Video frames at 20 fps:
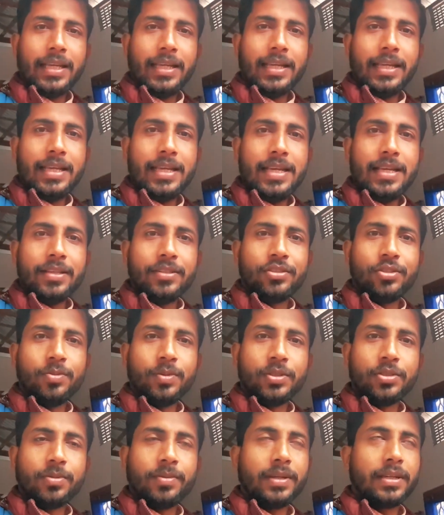कि ये
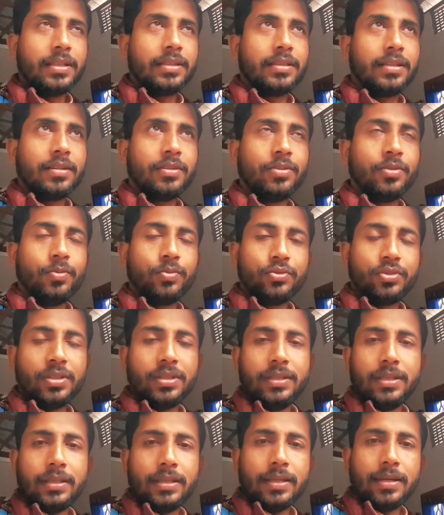सुबह सुबह कितना खूबसूरत
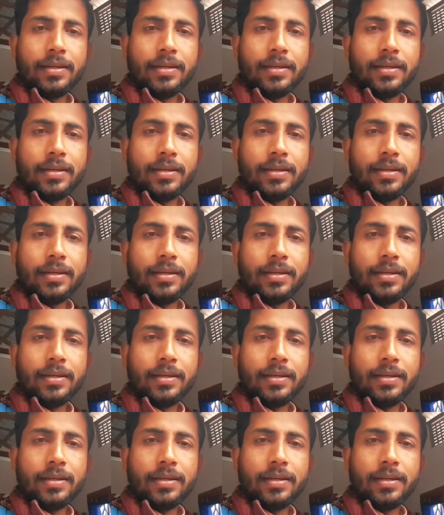दिखता